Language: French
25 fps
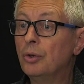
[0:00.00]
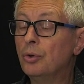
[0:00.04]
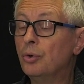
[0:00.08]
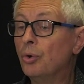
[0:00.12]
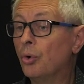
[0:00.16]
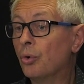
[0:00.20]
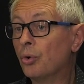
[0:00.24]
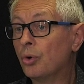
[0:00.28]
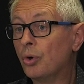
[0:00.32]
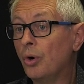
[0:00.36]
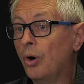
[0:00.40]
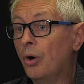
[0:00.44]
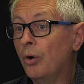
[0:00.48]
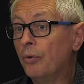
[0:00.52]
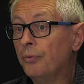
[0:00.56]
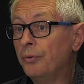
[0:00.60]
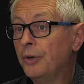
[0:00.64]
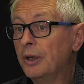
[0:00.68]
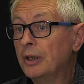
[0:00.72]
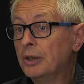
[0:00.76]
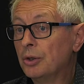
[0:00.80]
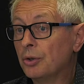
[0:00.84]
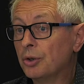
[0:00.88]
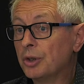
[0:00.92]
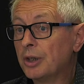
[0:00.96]
Donc en
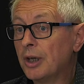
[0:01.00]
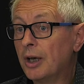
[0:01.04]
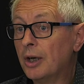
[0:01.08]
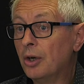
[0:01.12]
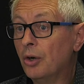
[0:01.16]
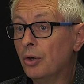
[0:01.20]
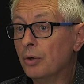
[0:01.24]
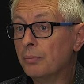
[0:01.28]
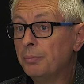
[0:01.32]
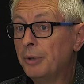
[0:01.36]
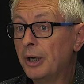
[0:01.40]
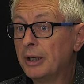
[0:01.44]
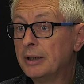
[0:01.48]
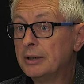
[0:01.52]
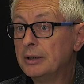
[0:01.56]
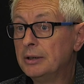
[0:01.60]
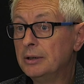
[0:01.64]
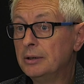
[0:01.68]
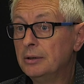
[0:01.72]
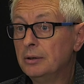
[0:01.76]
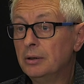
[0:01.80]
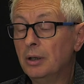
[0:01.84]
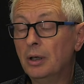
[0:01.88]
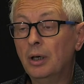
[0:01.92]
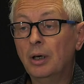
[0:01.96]
fait, en très grande
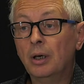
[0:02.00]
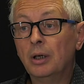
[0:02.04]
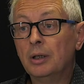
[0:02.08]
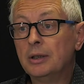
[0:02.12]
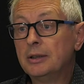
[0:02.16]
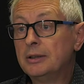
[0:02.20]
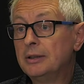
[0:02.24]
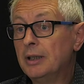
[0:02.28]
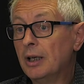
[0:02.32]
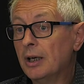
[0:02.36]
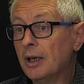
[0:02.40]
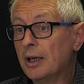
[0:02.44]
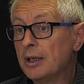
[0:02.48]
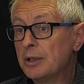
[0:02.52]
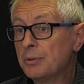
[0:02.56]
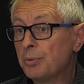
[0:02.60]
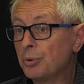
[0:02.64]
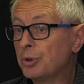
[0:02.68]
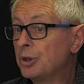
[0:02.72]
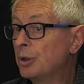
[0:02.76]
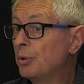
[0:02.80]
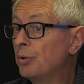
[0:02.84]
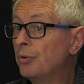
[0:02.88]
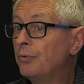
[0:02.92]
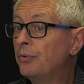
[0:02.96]
partie, c'est le
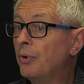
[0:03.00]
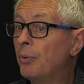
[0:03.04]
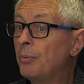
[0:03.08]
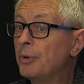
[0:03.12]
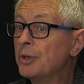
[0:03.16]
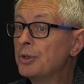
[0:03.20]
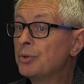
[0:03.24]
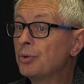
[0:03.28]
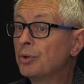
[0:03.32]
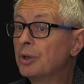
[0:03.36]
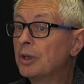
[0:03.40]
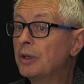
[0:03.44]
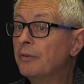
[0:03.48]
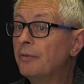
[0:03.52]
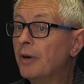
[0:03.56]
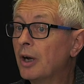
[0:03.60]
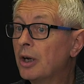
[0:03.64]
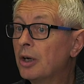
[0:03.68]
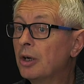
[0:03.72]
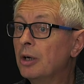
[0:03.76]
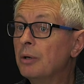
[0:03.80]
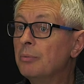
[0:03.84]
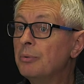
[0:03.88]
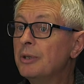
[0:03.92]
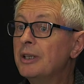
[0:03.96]
responsable de formation qui va
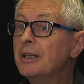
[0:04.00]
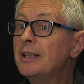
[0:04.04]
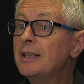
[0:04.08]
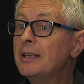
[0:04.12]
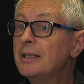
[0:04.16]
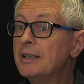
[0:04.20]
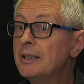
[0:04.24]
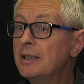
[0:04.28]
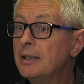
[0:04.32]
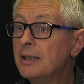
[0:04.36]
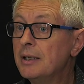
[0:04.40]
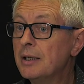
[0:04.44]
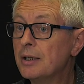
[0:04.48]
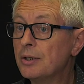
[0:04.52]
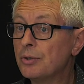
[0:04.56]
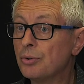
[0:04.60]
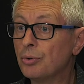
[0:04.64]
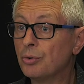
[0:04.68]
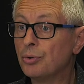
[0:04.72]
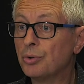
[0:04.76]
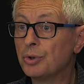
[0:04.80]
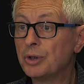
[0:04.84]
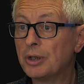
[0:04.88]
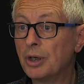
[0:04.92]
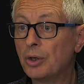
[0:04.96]
quand même désigner
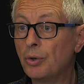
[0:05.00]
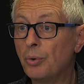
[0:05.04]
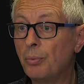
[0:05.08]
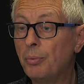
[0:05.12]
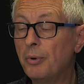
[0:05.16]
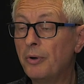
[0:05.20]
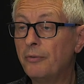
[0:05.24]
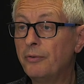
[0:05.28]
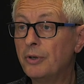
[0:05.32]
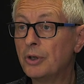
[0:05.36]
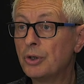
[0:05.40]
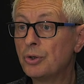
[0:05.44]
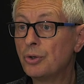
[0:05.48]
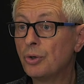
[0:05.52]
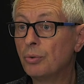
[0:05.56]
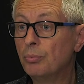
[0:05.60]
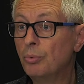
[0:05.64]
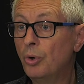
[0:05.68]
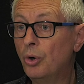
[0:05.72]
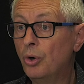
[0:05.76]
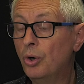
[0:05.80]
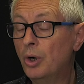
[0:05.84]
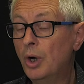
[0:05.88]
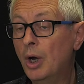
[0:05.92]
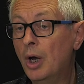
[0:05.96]
son conseil de
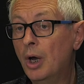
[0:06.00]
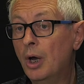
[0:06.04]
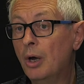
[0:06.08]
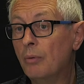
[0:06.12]
perfectionnement.